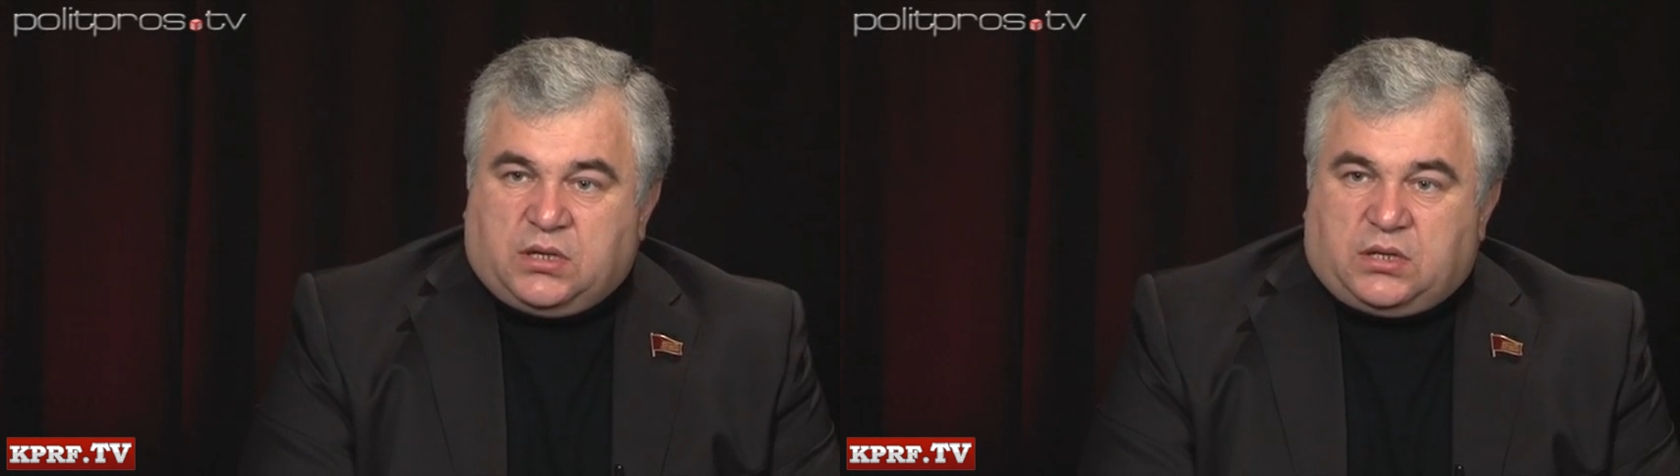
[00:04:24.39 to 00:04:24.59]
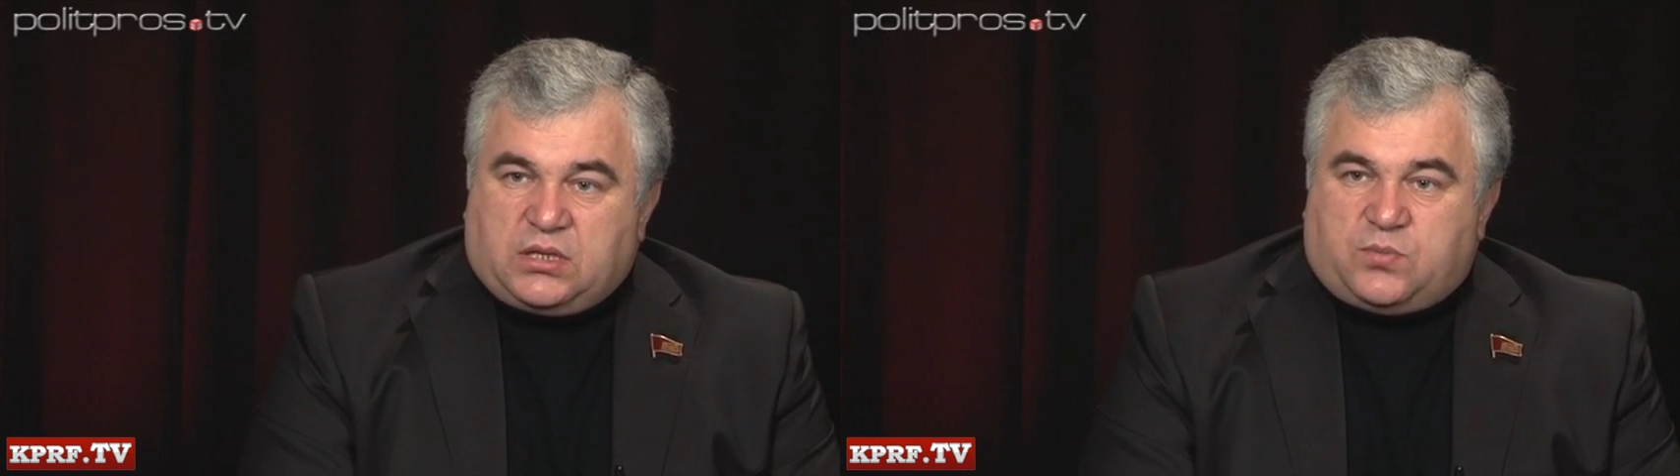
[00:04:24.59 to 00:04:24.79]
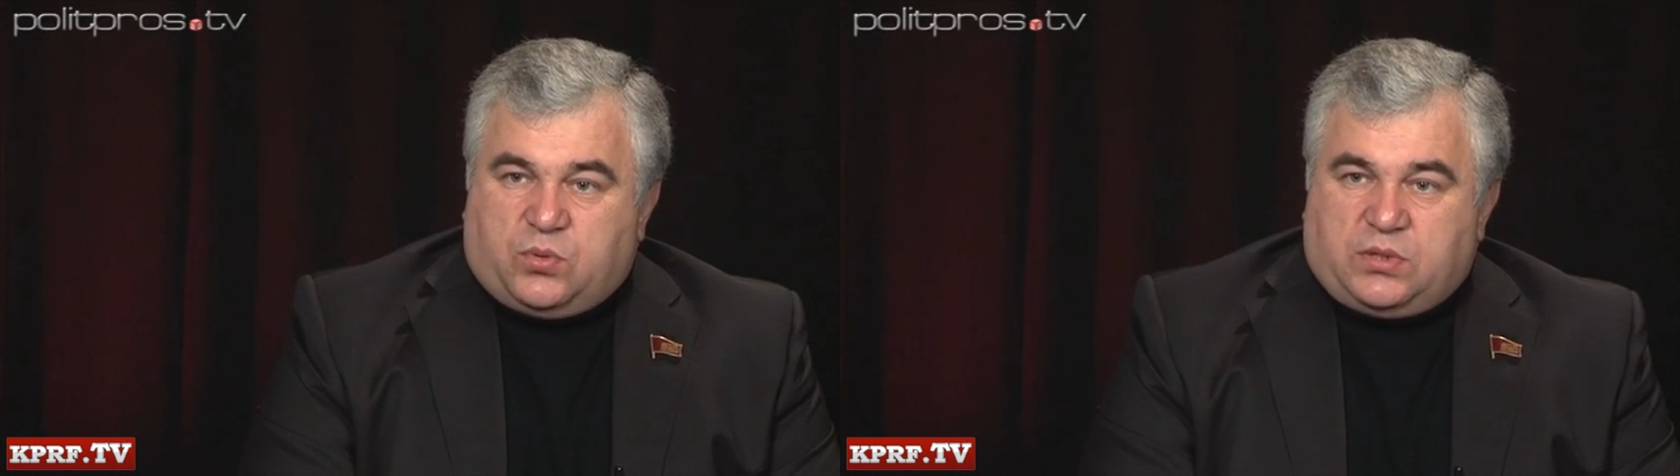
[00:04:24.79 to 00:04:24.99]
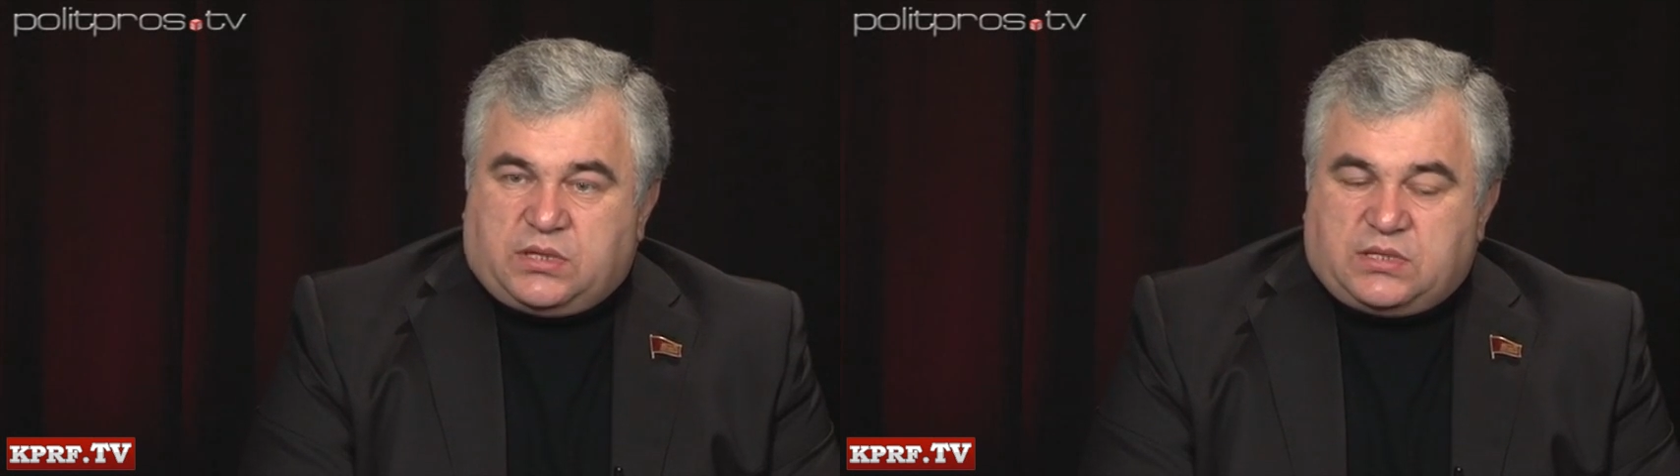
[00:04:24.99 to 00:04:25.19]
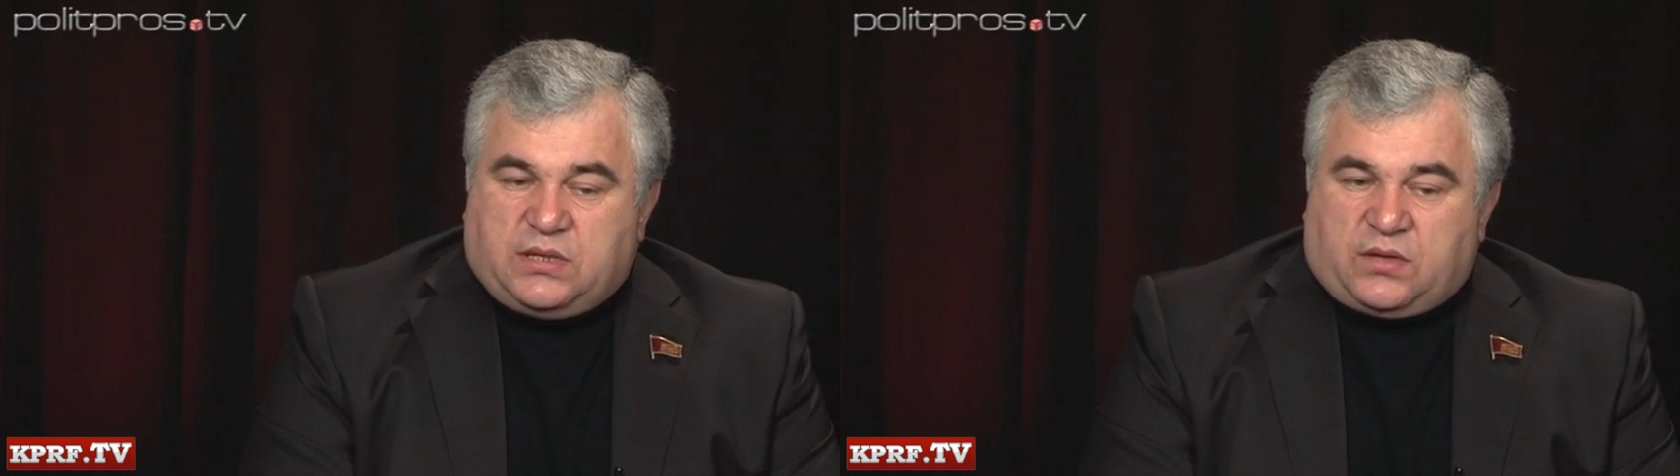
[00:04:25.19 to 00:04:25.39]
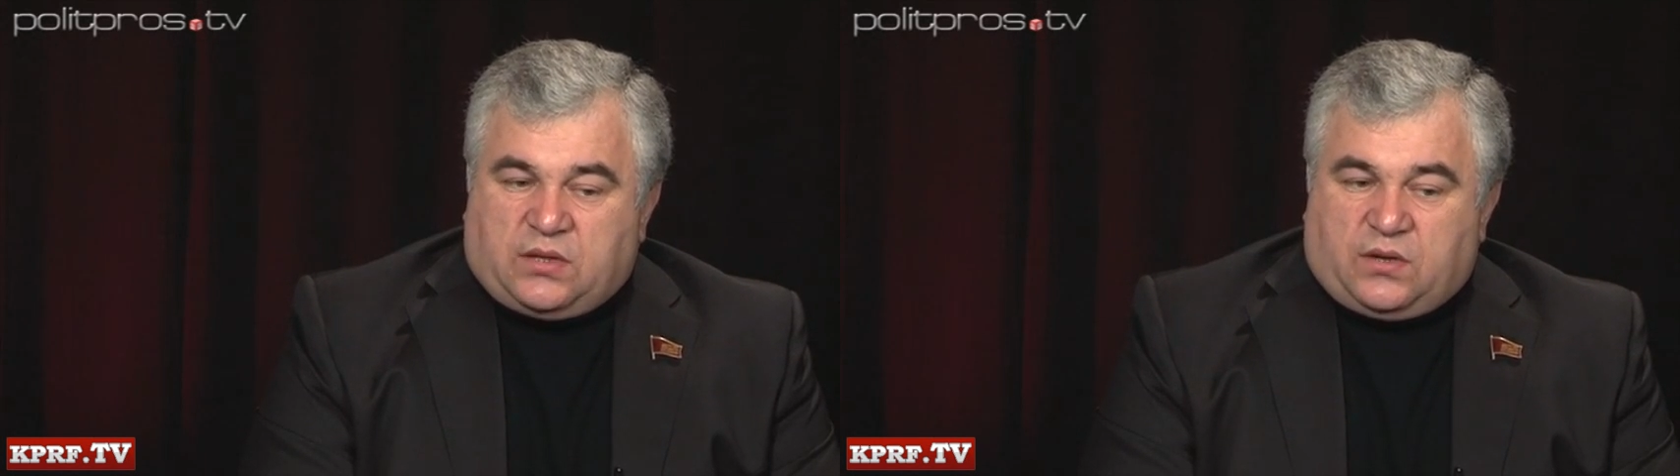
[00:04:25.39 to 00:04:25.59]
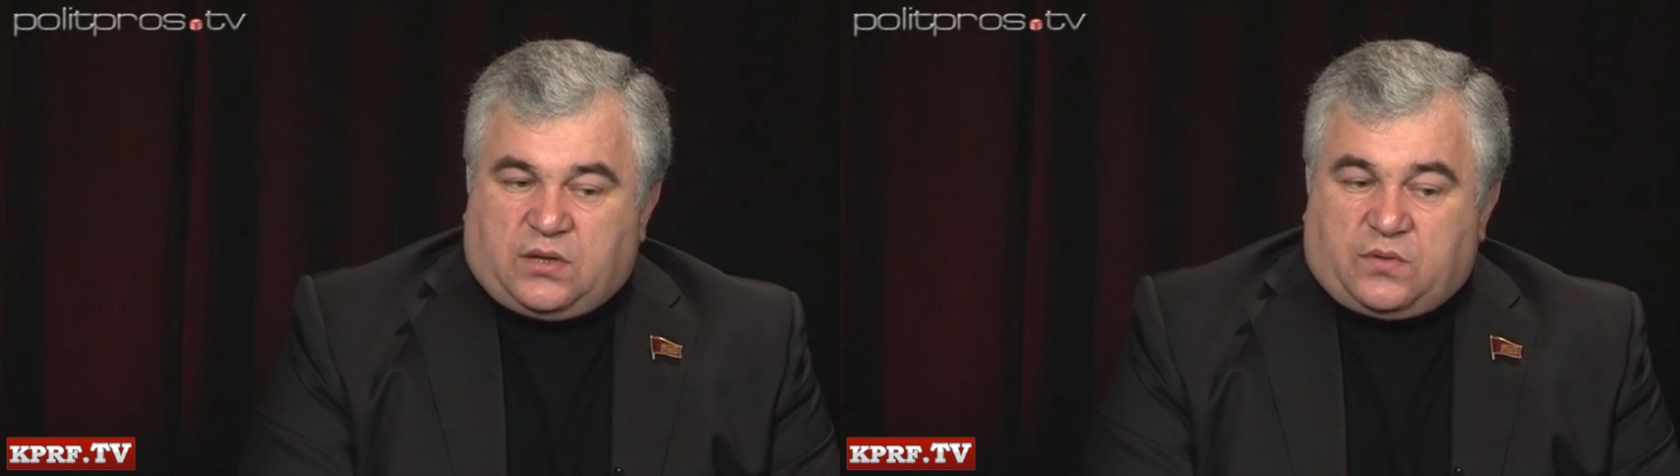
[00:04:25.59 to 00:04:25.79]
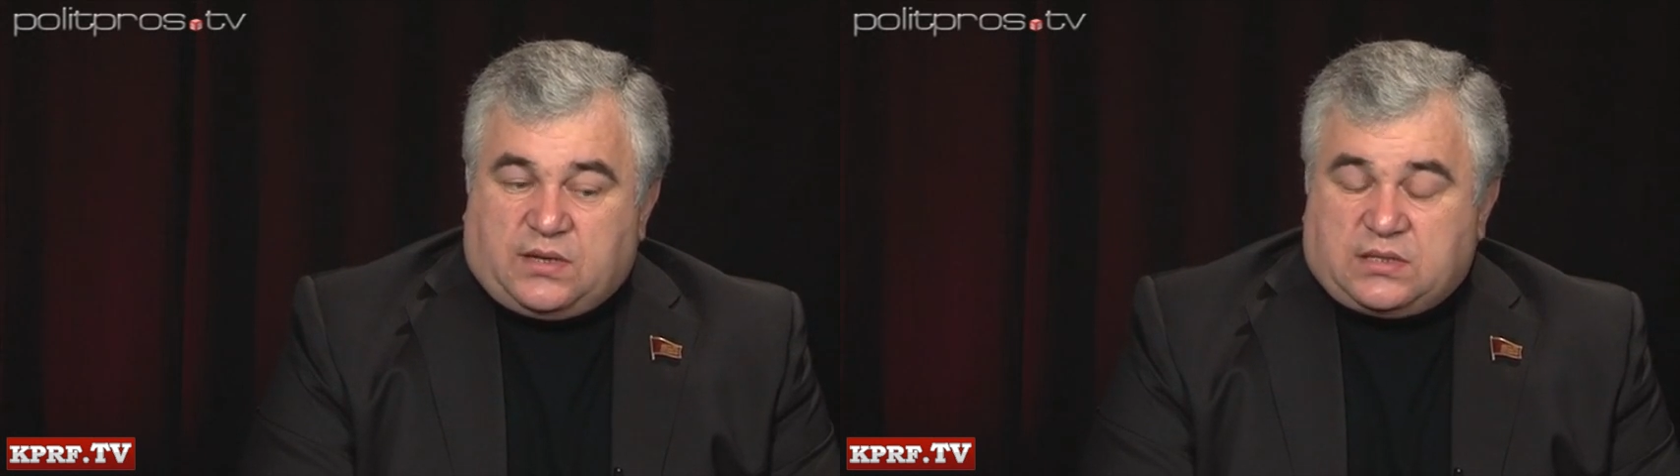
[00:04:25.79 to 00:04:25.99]
республики Северного
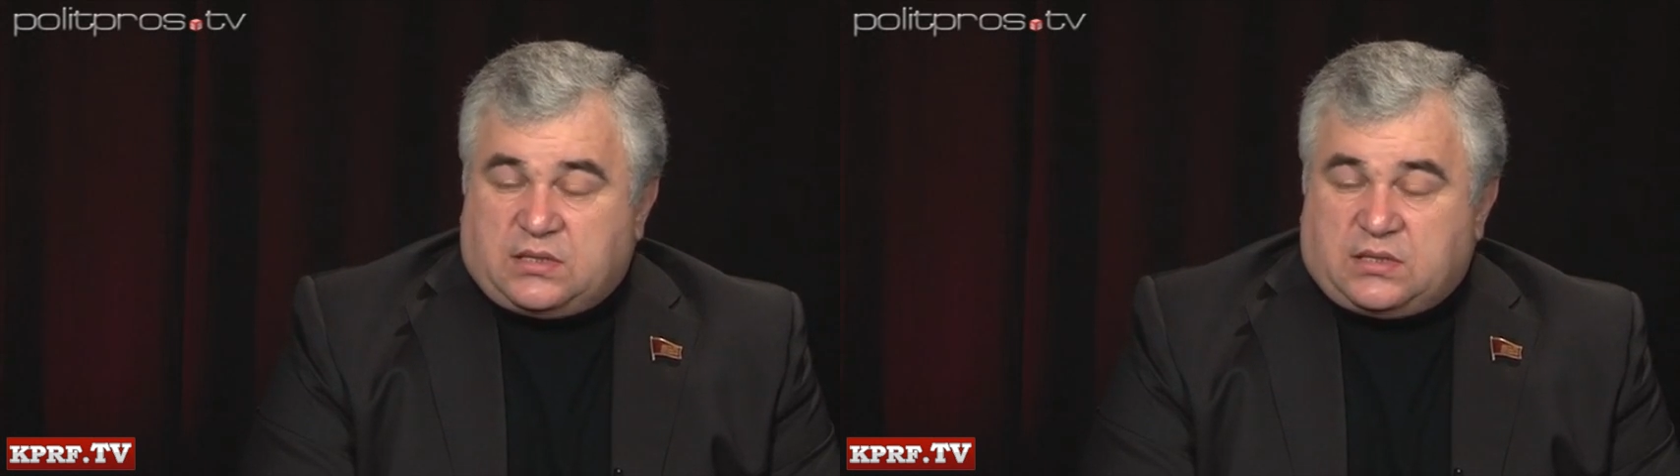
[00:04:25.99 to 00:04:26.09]
Кавказа,